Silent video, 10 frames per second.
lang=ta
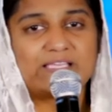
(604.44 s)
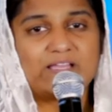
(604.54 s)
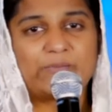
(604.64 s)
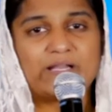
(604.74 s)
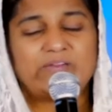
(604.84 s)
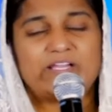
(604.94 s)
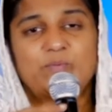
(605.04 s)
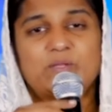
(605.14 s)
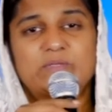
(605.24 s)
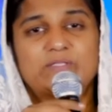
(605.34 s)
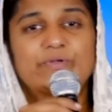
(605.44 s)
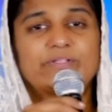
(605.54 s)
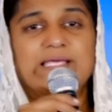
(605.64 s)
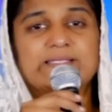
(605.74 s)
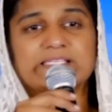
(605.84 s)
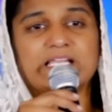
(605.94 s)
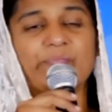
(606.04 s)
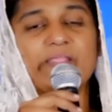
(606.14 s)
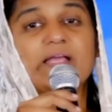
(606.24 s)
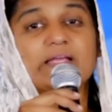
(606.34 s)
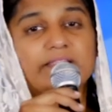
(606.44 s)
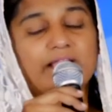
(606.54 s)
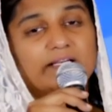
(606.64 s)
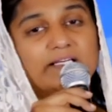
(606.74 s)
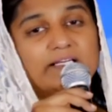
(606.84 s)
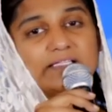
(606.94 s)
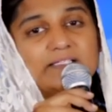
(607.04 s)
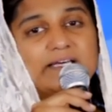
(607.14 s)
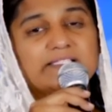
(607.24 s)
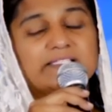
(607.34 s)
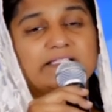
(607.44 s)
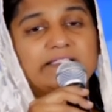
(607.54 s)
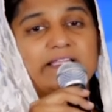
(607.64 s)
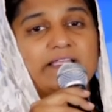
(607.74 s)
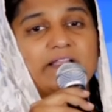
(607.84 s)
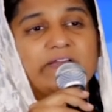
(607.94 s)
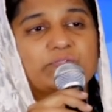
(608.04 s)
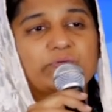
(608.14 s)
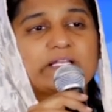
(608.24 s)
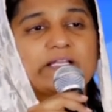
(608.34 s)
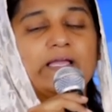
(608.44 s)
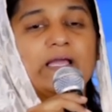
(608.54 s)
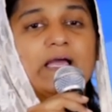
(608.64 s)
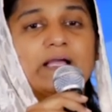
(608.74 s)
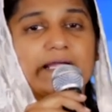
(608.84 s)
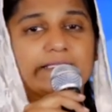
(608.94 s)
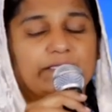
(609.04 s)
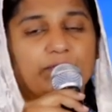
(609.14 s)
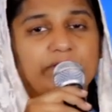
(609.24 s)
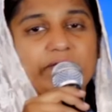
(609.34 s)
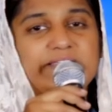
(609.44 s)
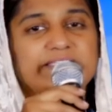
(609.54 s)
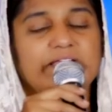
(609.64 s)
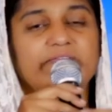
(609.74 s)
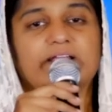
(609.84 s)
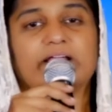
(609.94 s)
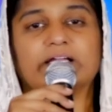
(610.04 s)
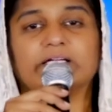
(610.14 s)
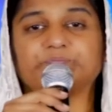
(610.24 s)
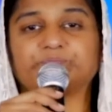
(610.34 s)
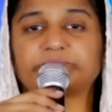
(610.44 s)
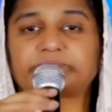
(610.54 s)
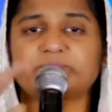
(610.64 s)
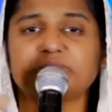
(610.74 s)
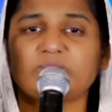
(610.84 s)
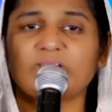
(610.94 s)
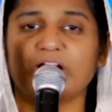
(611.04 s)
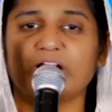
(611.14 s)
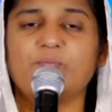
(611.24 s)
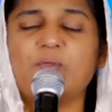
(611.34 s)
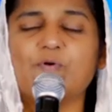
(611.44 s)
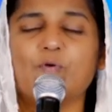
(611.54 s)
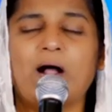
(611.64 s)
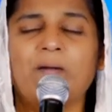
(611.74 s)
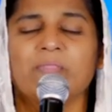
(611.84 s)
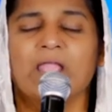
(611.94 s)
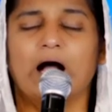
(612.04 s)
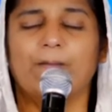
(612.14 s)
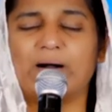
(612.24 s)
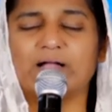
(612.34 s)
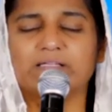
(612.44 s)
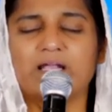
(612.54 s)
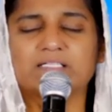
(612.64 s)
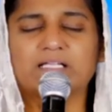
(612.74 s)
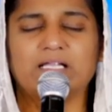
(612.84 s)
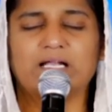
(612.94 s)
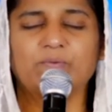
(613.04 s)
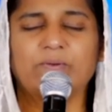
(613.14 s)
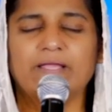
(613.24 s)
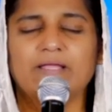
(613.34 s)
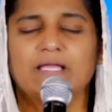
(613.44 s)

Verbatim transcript: செய்யப்பட வேண்டும் என்பது ஒரு தரிசனம் இந்த நாட்கள் அந்த தரிசனத்தை நிறைவேற்றுவதற்கு கர்த்தர் உதவி செய்வாராக ஜெபிப்போமா அப்பா அந்த நாட்கள் ஆண்டவரே